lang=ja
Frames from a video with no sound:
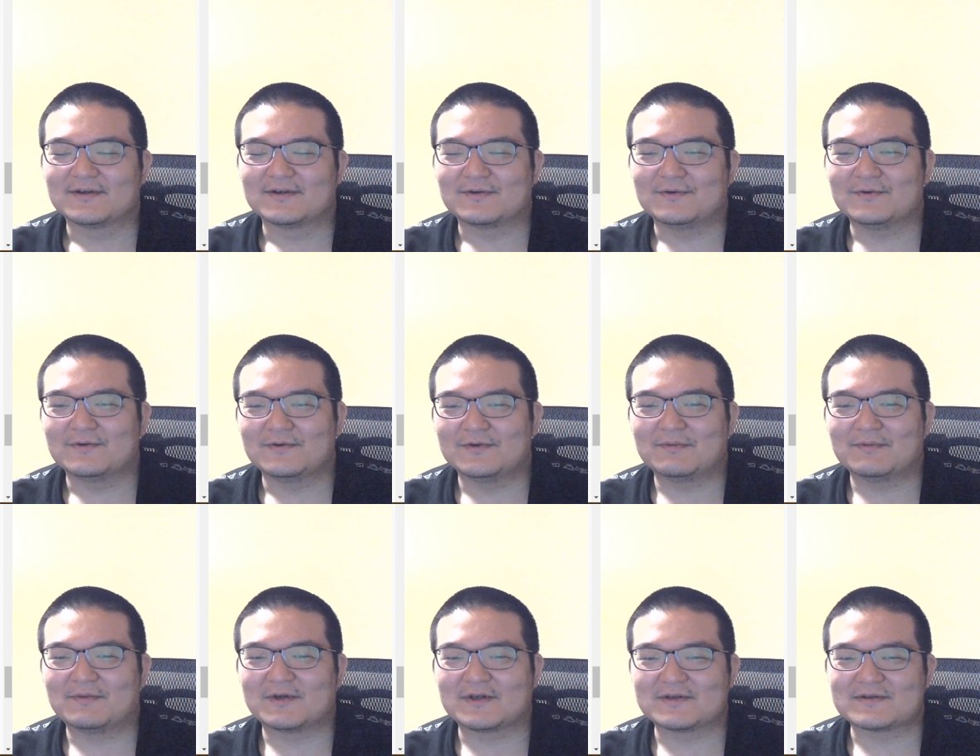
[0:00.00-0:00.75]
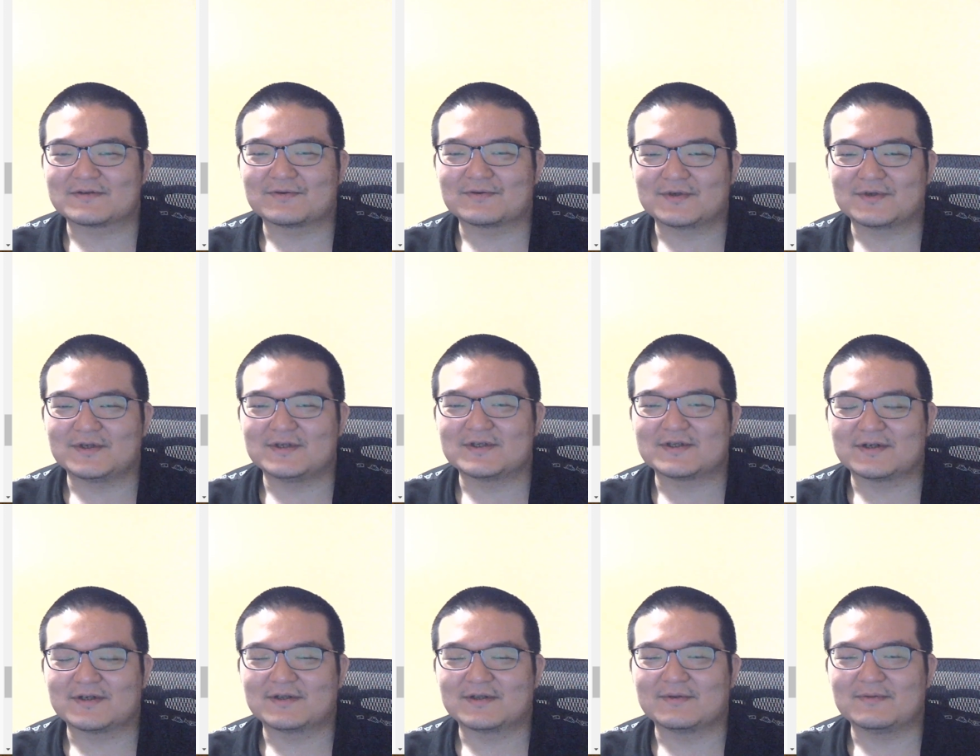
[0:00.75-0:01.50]
今後はバランスを気に
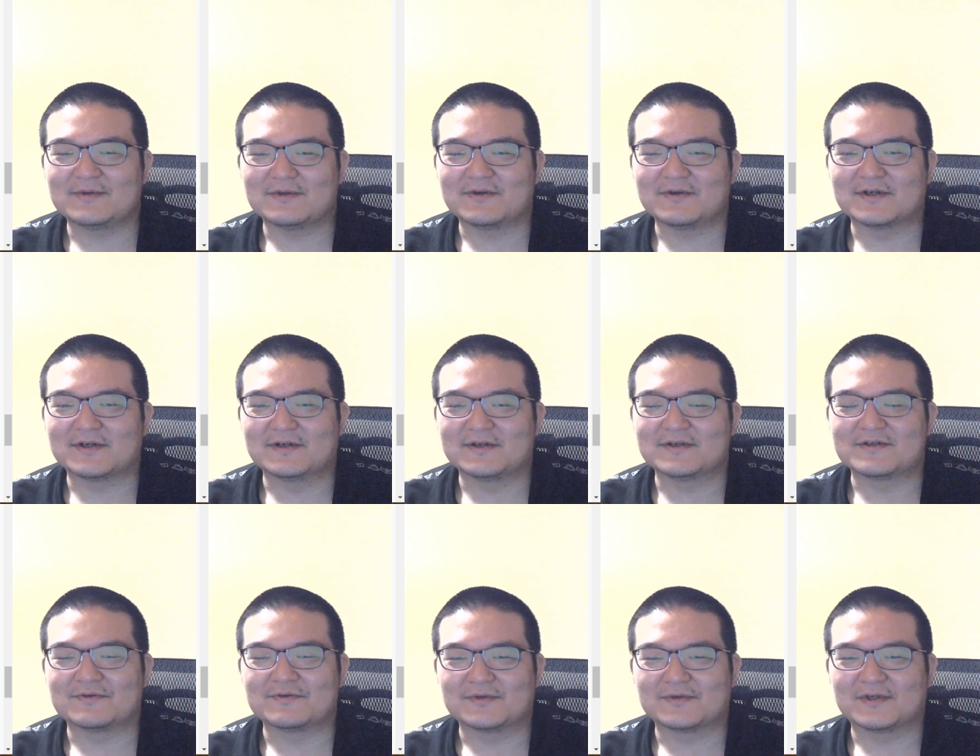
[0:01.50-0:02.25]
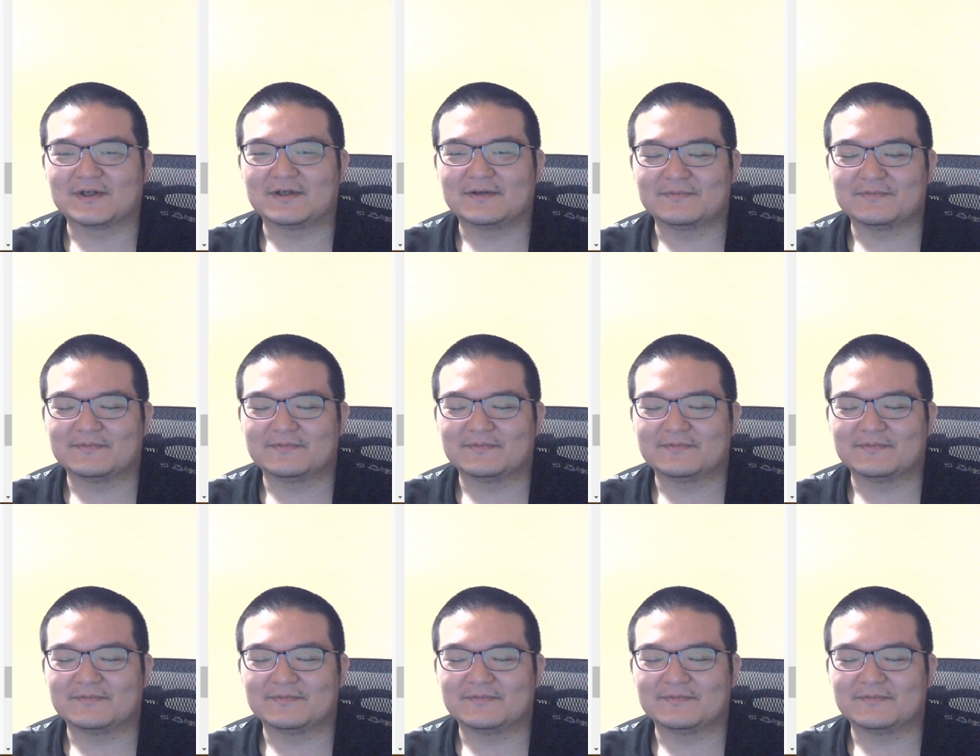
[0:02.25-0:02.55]
されてみてはいかがでしょうか。